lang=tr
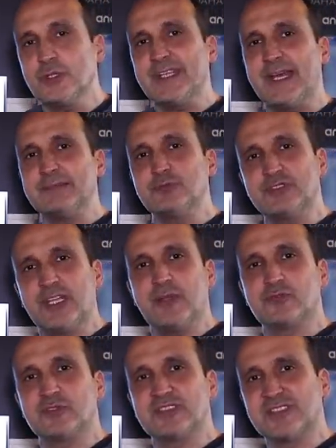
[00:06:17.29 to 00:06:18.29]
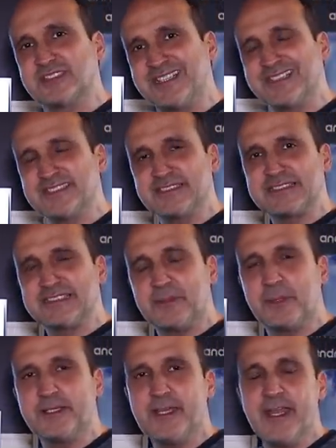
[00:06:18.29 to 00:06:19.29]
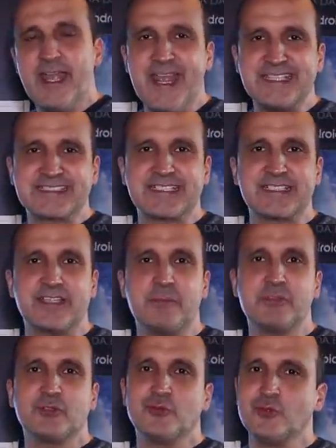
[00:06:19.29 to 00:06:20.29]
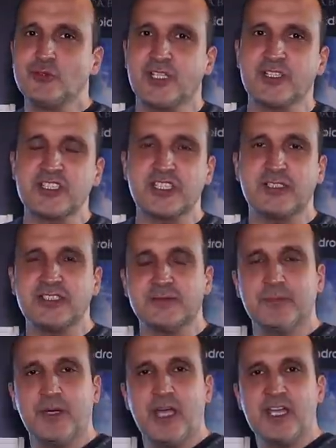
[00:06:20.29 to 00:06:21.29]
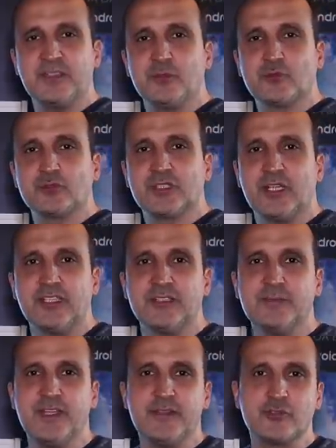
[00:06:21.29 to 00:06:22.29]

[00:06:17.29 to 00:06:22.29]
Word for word: Yani bu televizyonu satın aldığınız zaman ekstradan bir uydu alıcı alayım, ayrı bir kutu alayım,